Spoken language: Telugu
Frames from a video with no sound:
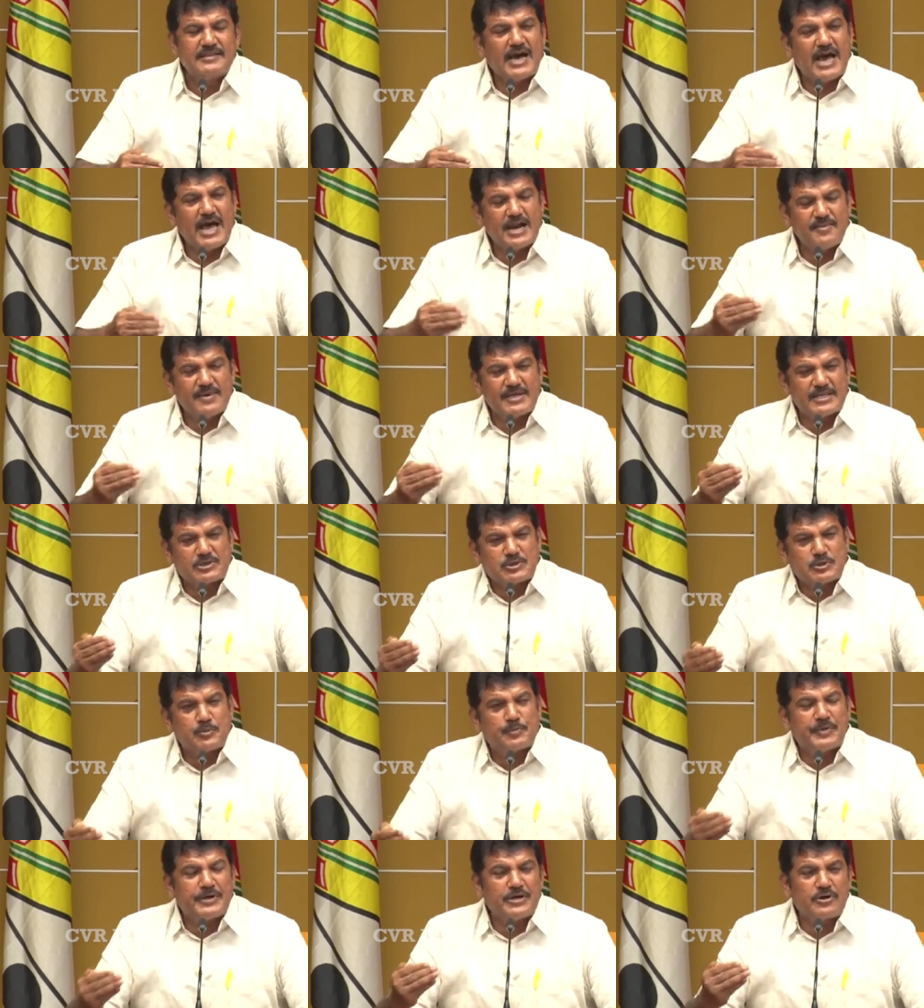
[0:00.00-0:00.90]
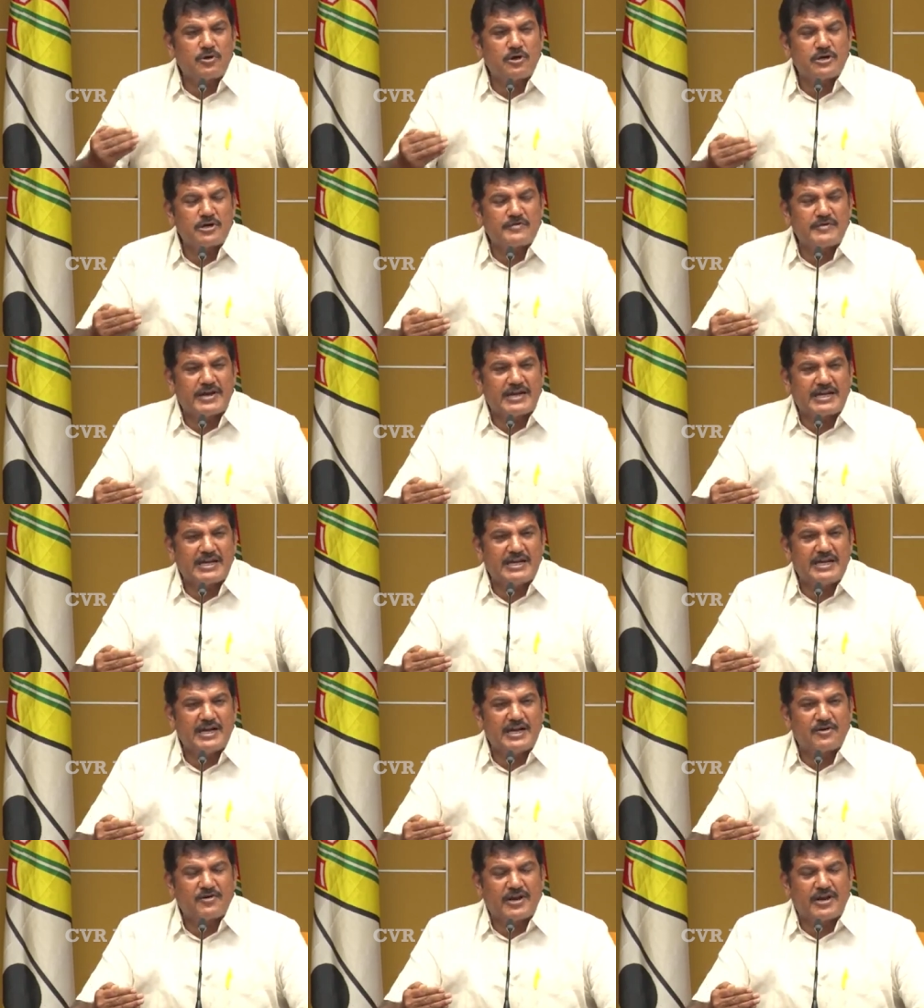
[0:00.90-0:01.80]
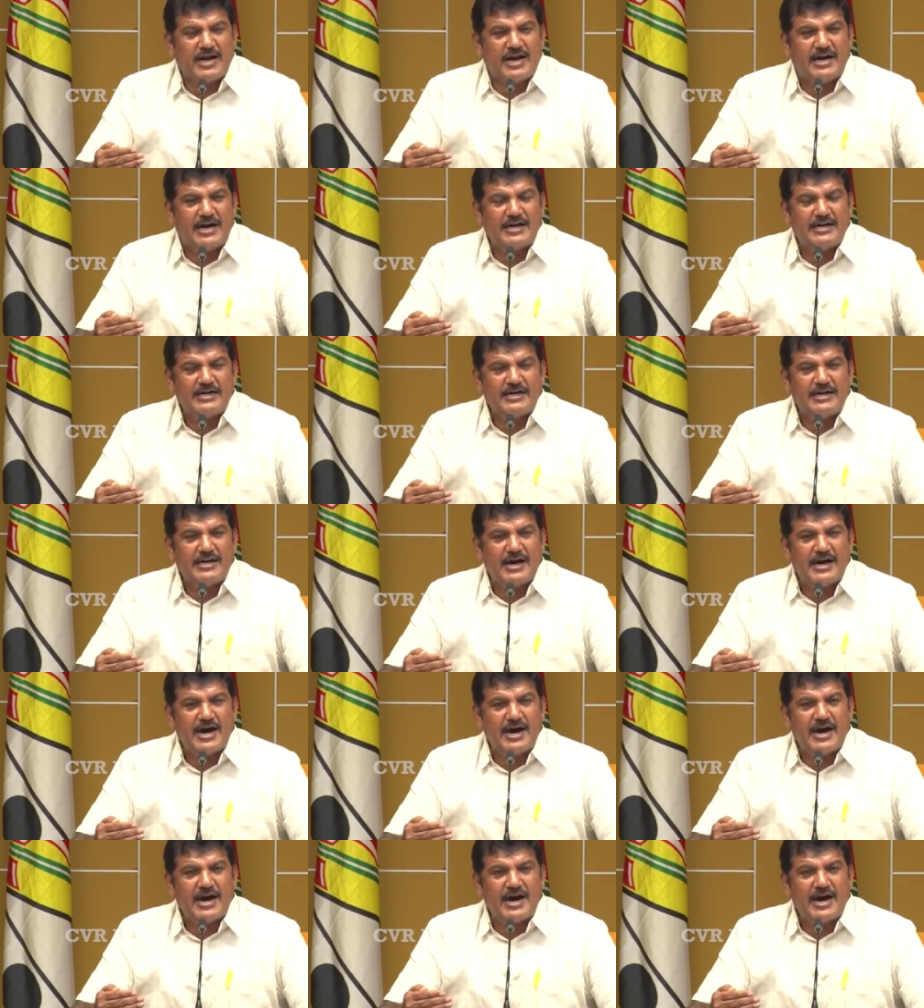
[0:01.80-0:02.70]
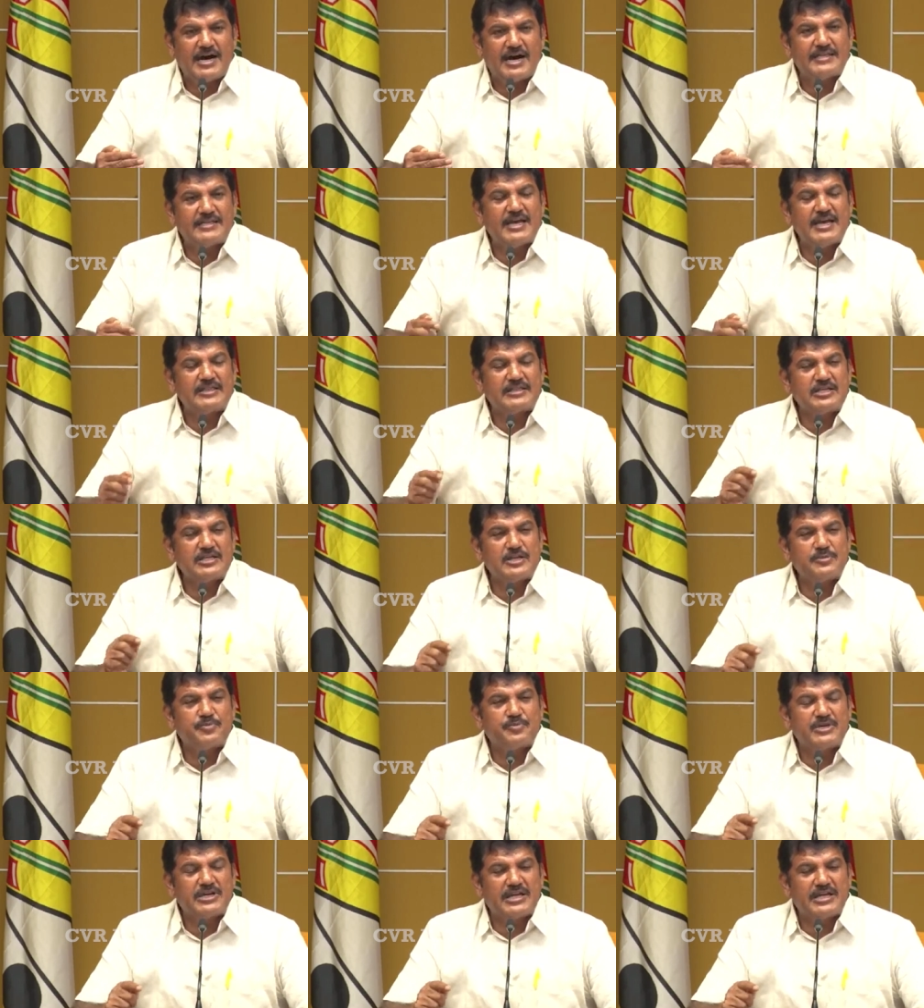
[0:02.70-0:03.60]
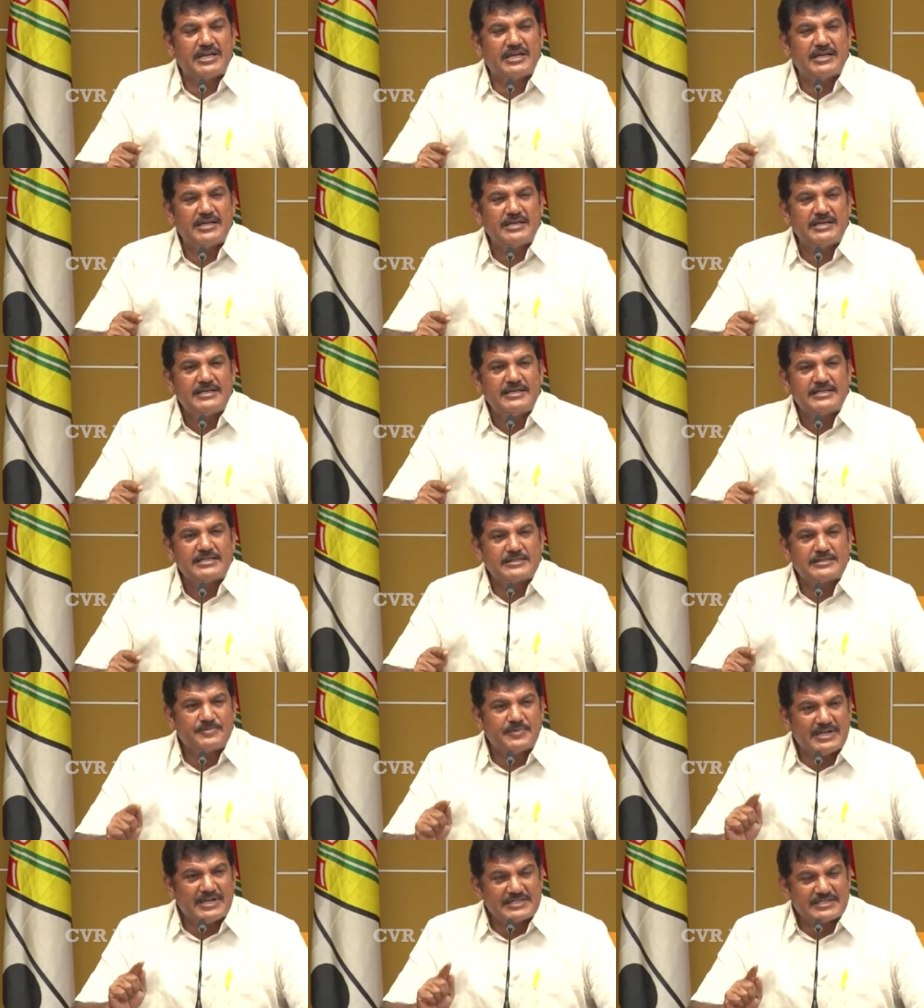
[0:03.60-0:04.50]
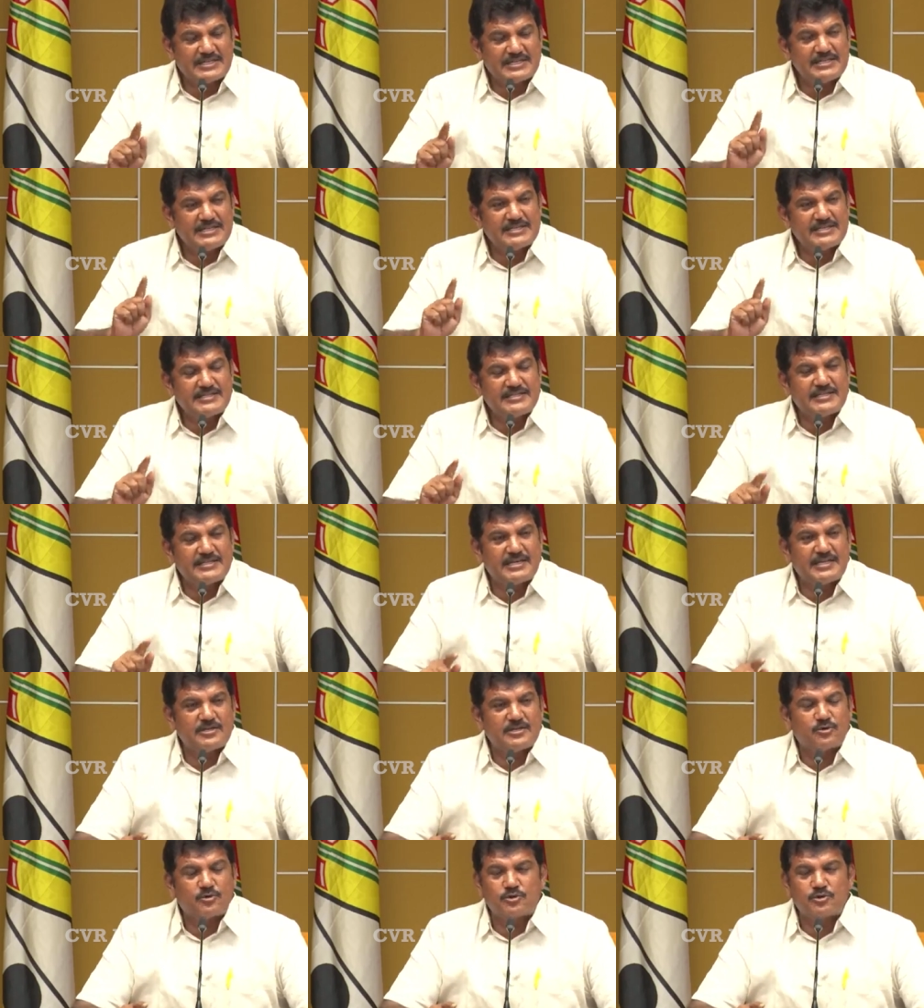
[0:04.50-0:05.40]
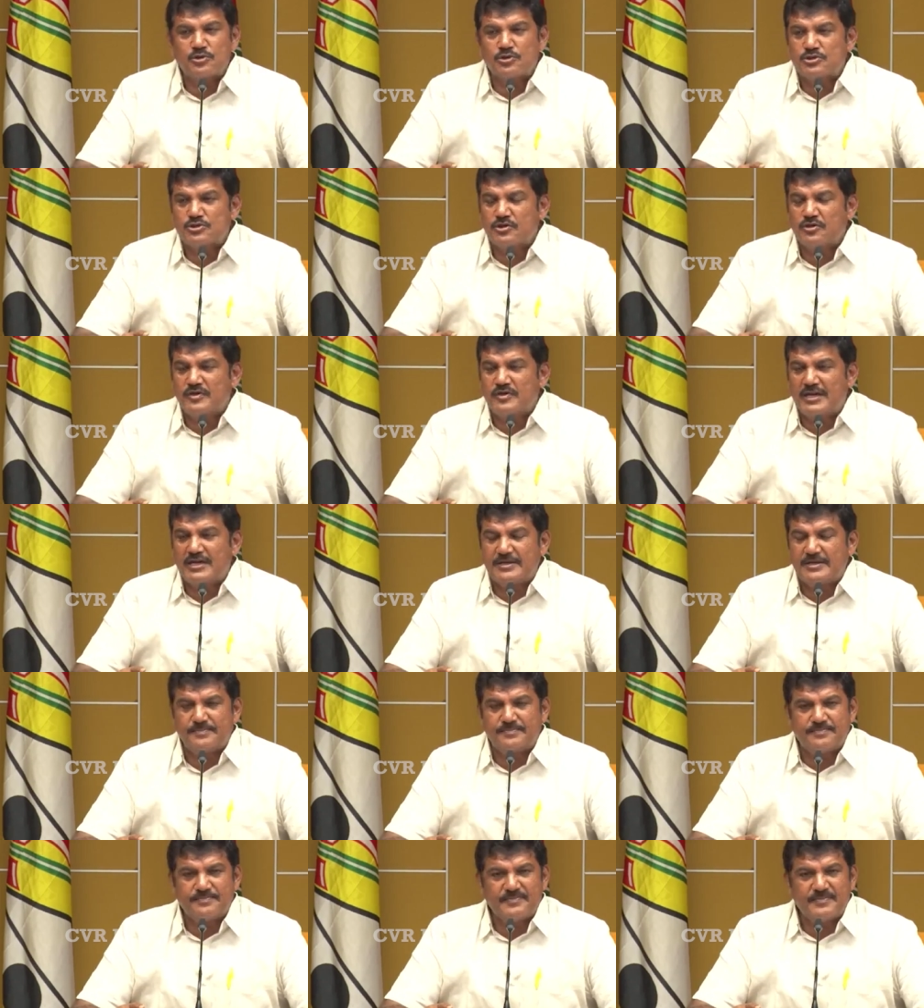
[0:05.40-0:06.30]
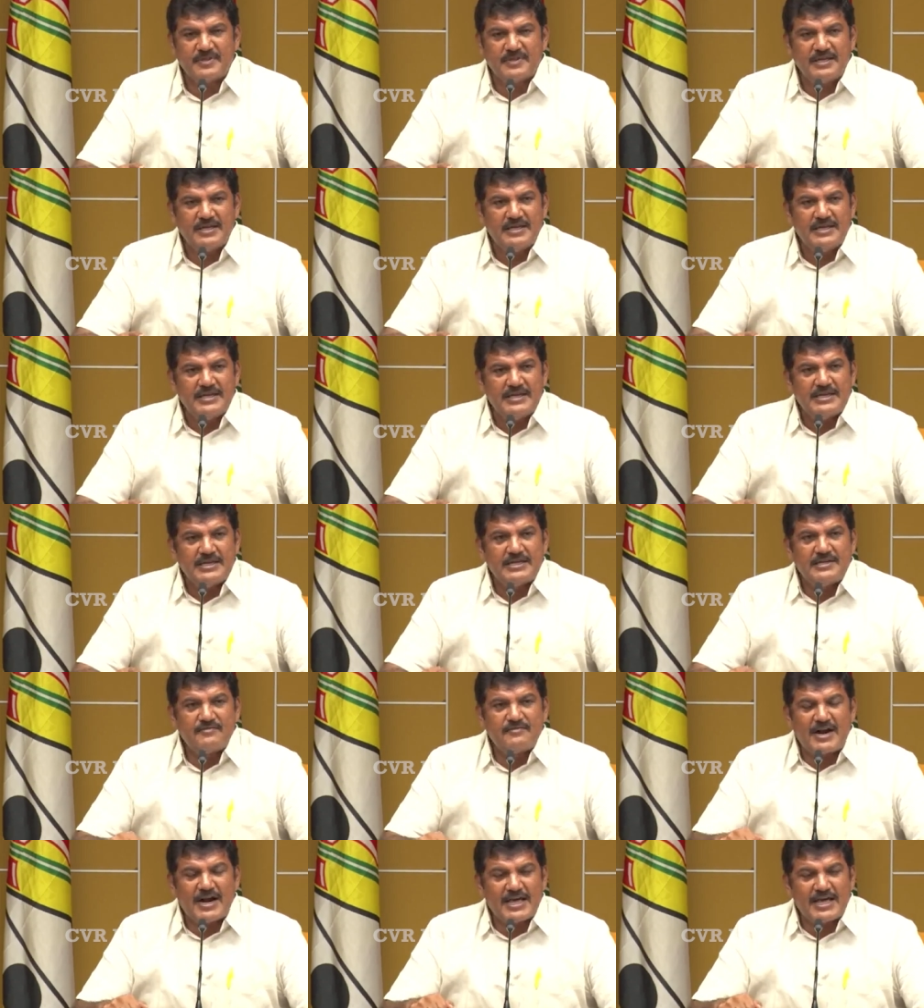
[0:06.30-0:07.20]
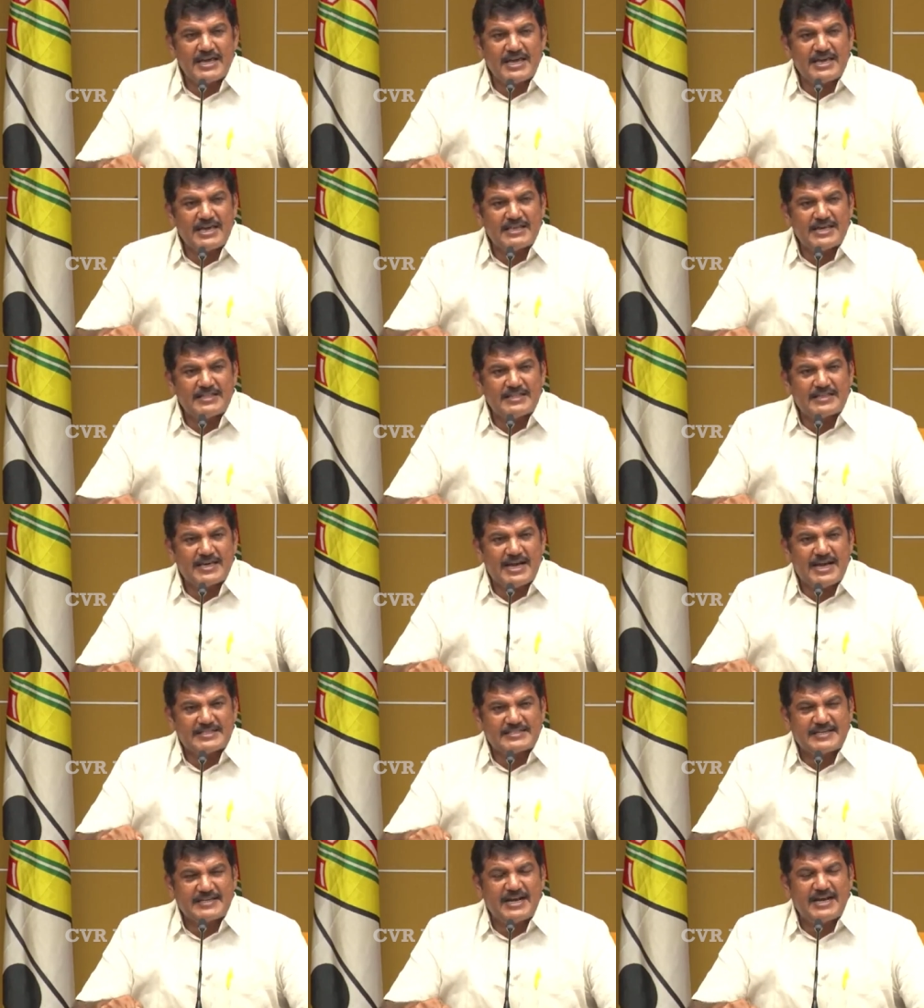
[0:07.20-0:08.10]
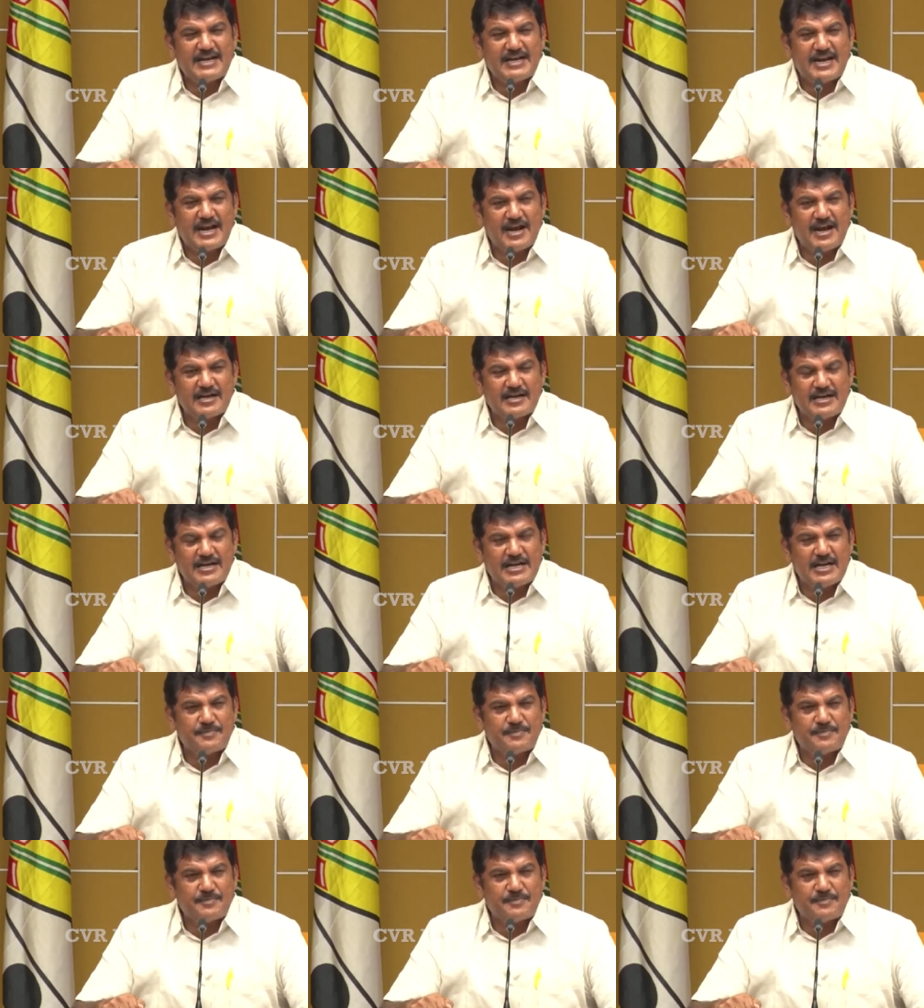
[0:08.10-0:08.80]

దాని మీద సుప్రీంకోర్టు వరకు వెళ్ళినా కూడా అదే తీర్పుని స్పష్టం చేసిందనేది గుర్తుంచుకోవాలి ఇవాళ ఏదైతే అసైన్ ల్యాండ్లు